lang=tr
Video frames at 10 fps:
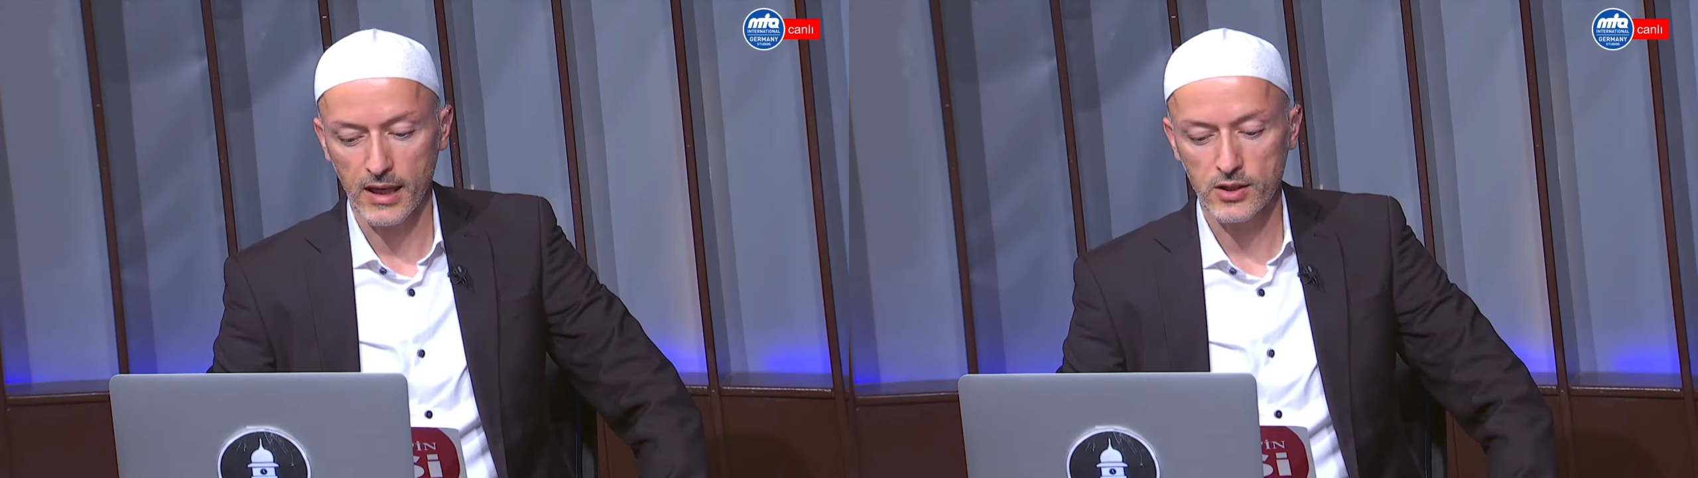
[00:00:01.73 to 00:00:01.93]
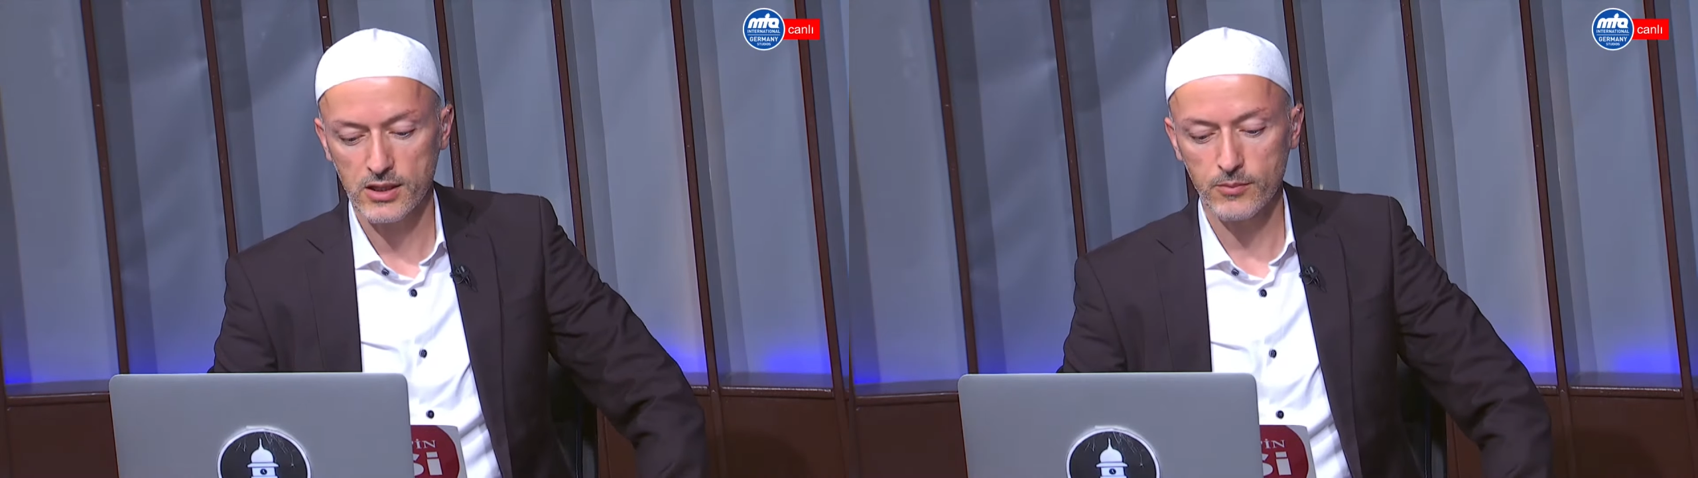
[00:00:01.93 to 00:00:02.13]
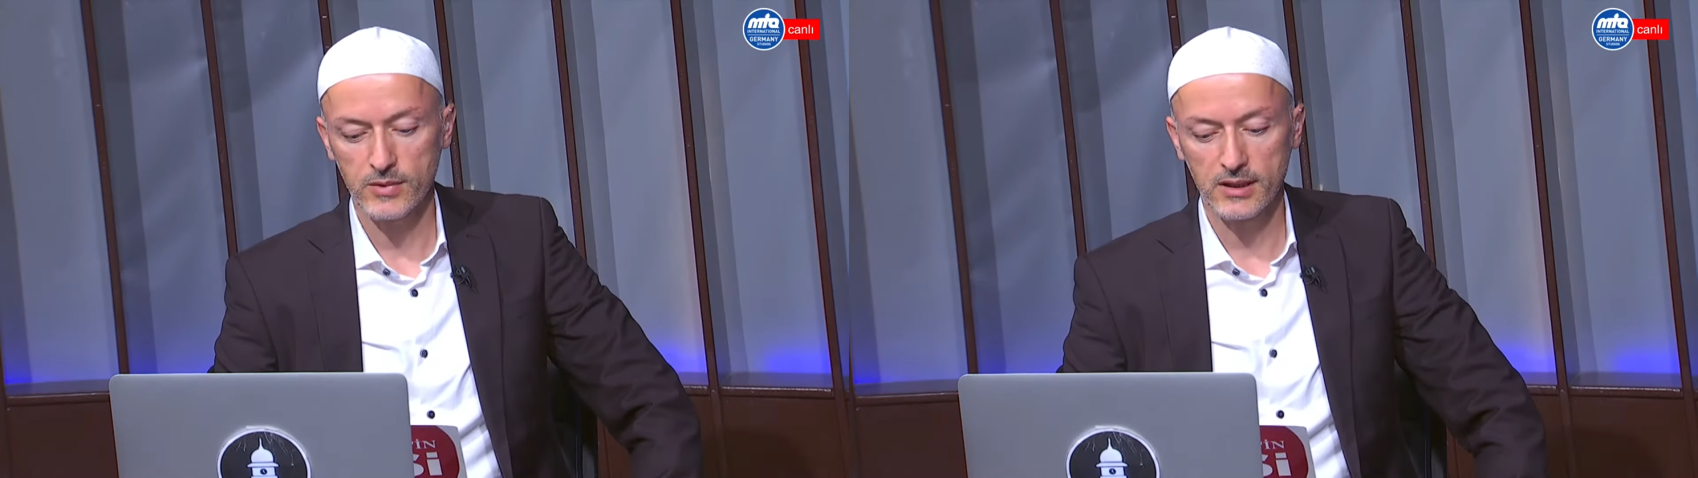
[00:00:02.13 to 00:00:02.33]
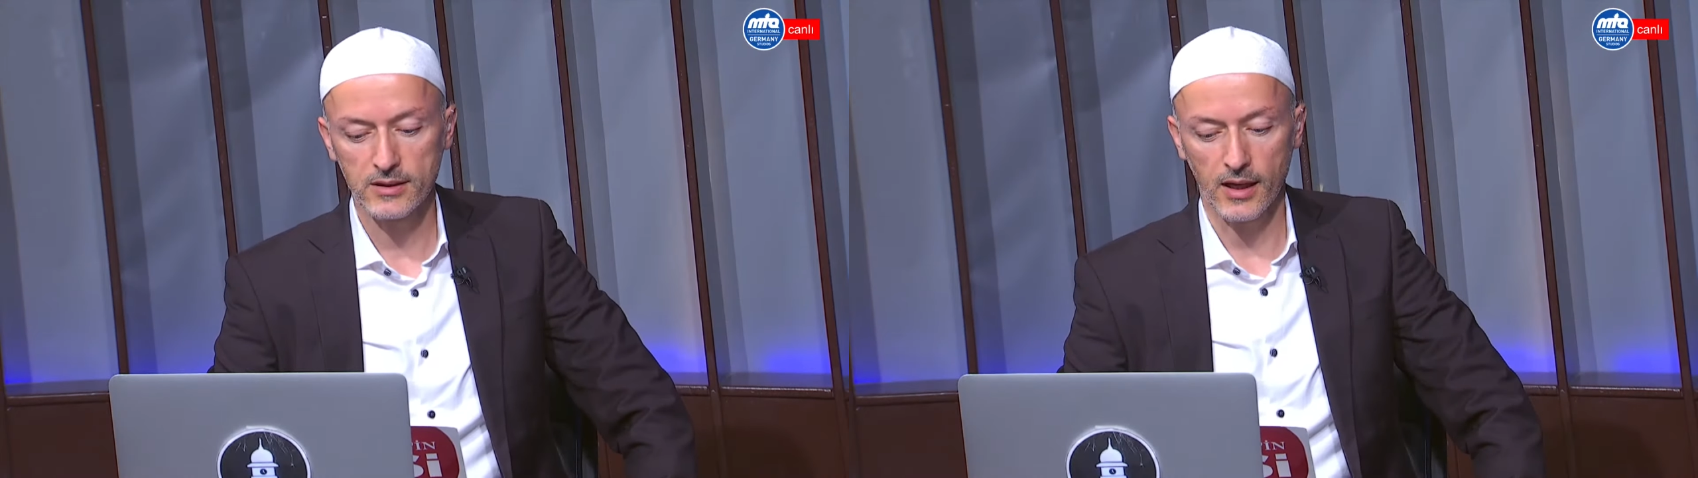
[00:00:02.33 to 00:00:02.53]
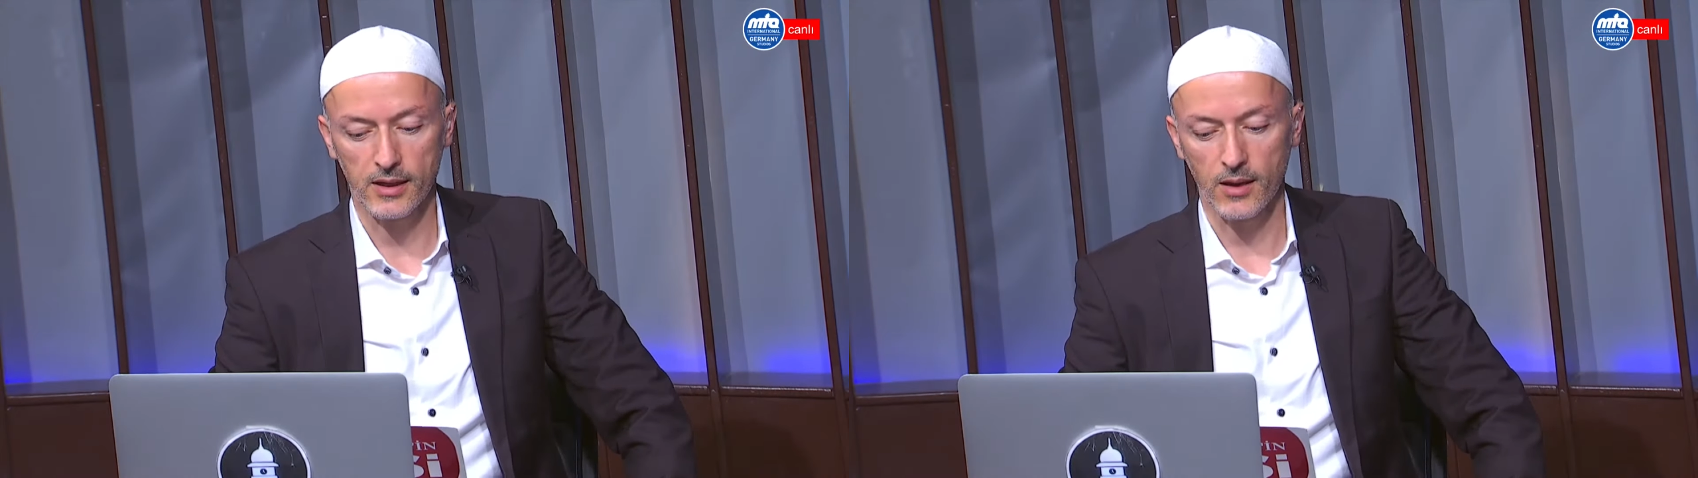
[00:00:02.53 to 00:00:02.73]
eşim
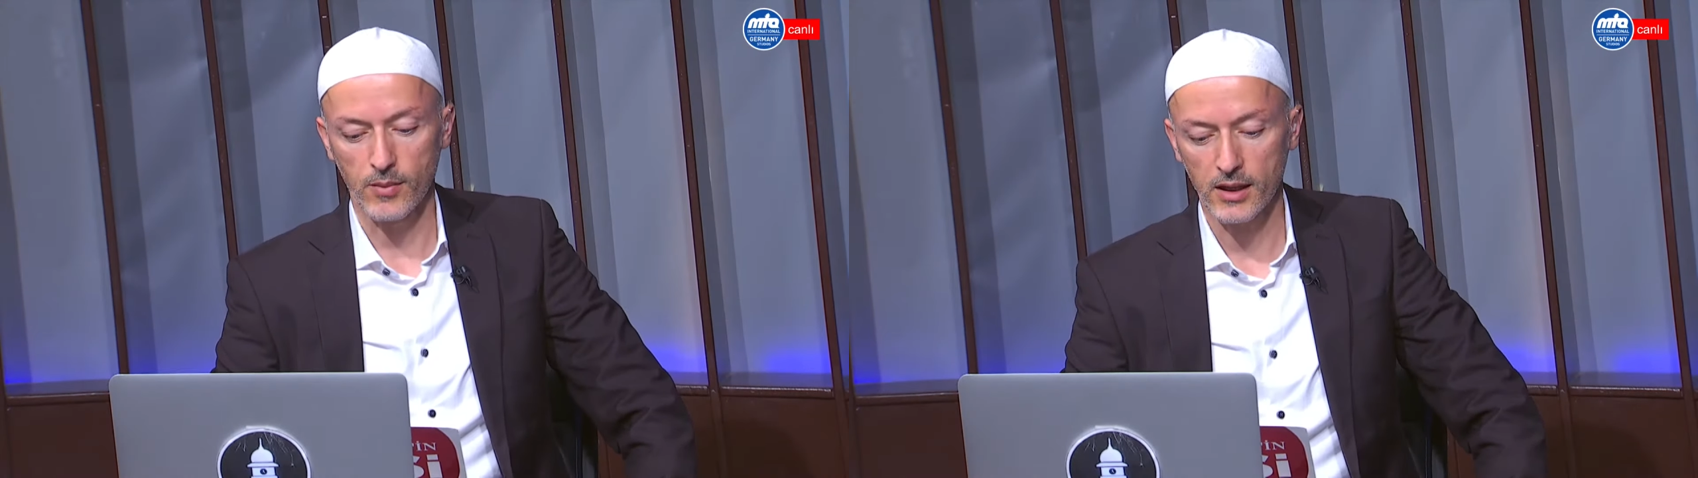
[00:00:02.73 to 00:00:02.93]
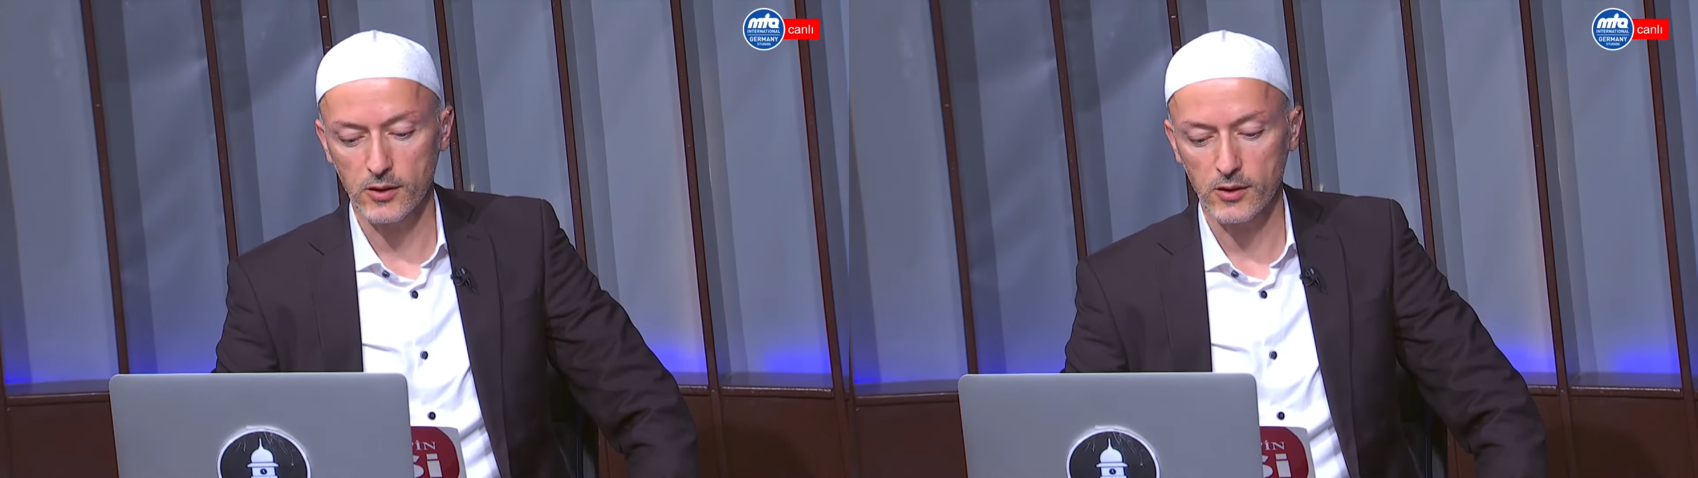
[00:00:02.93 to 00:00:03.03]
dindar ama